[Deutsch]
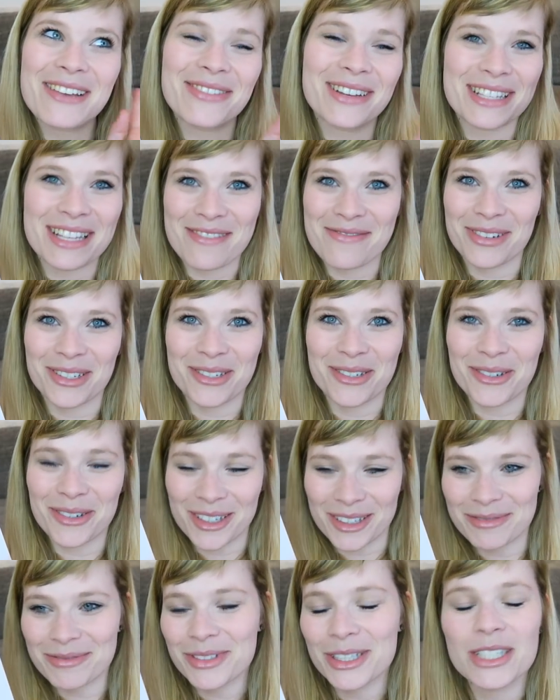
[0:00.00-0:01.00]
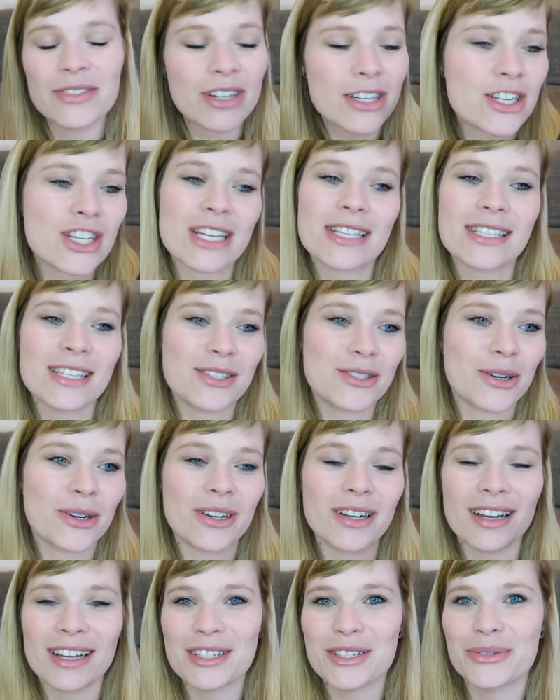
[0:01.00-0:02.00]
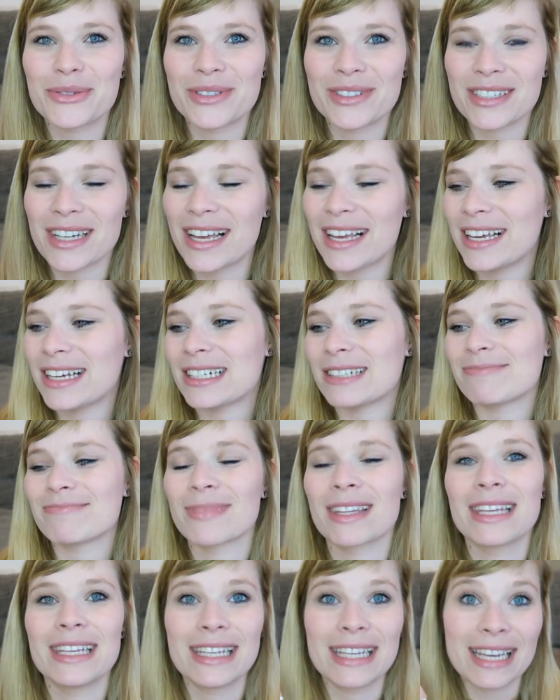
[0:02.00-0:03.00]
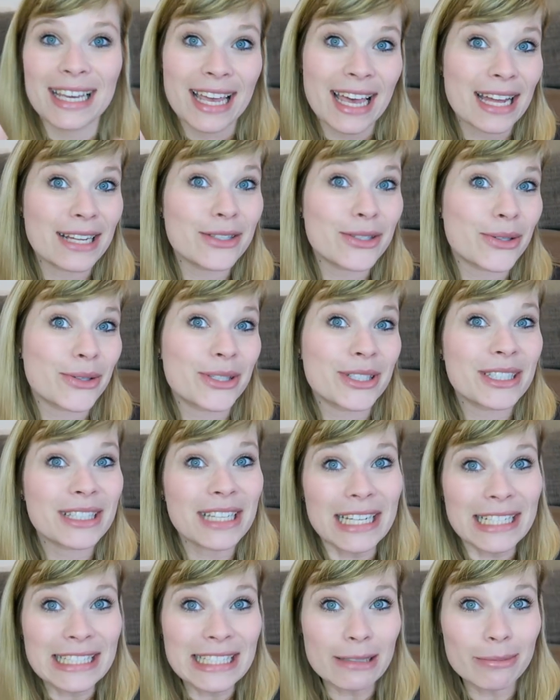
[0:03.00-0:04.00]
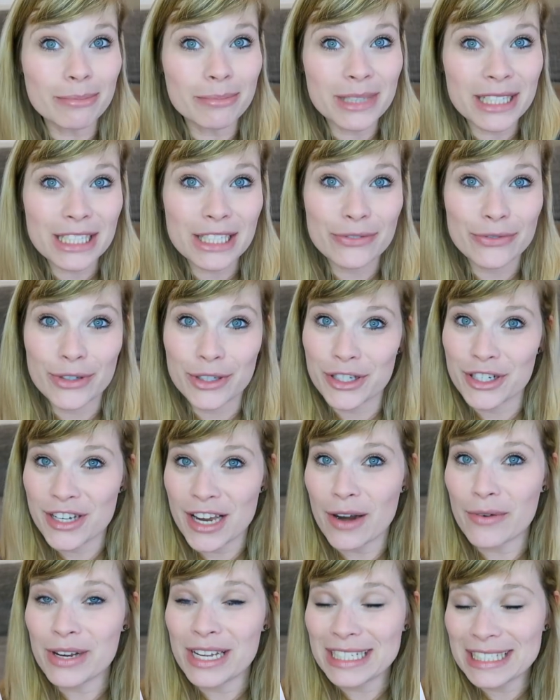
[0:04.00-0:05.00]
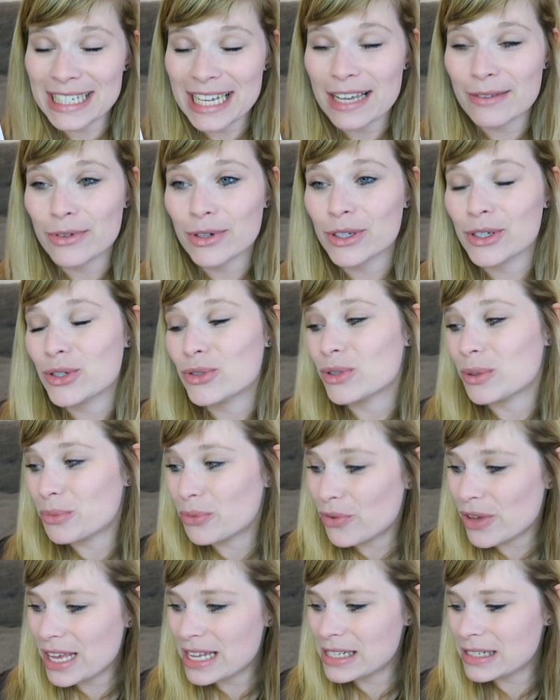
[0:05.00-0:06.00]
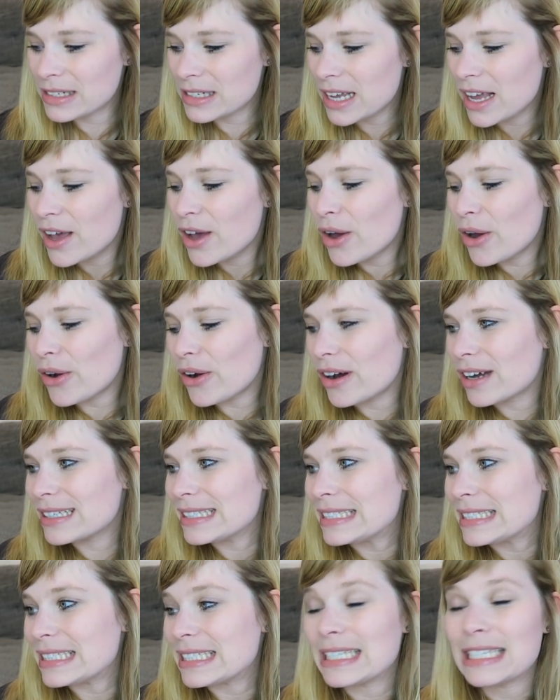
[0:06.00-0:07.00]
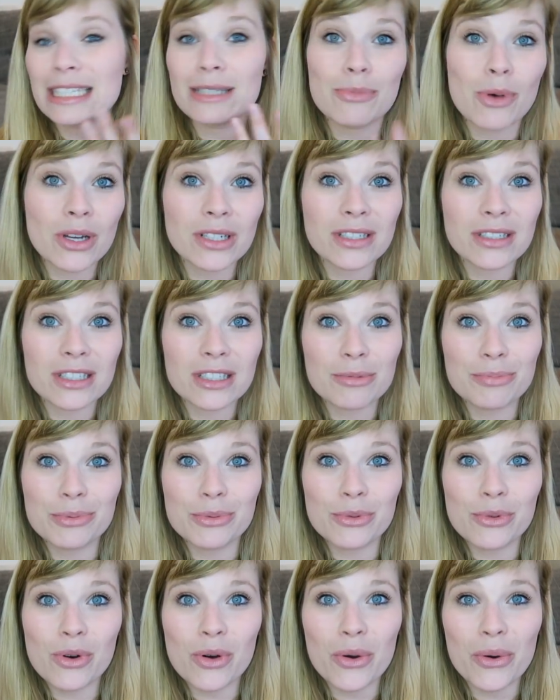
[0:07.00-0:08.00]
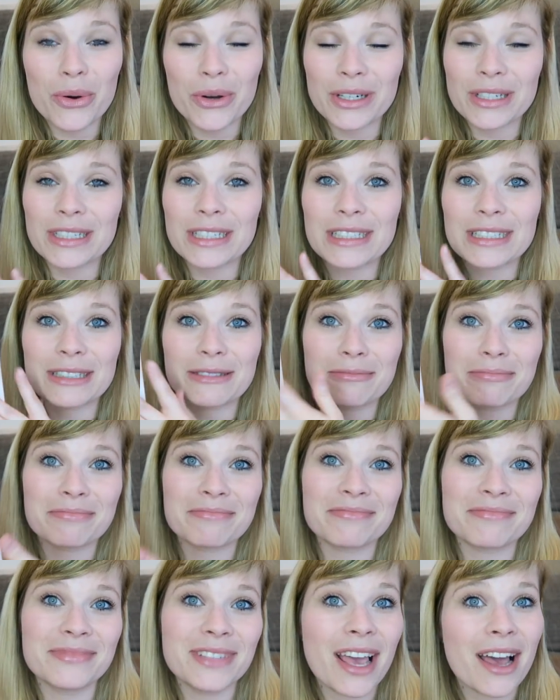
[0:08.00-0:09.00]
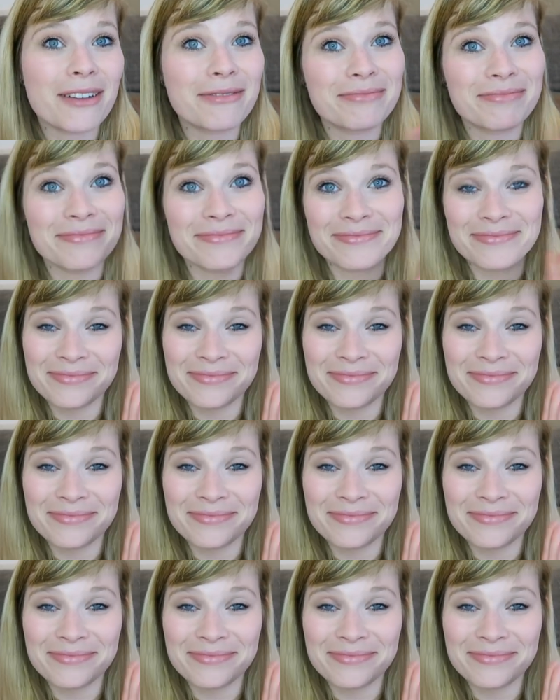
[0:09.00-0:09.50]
ich fand es einfach toll. Und ich fand Jessie toll. Also von daher kann ich euch Nimm mich von Cherry Adair wirklich nur empfehlen. Und äh, ich mochte das Buch und ähm, ja,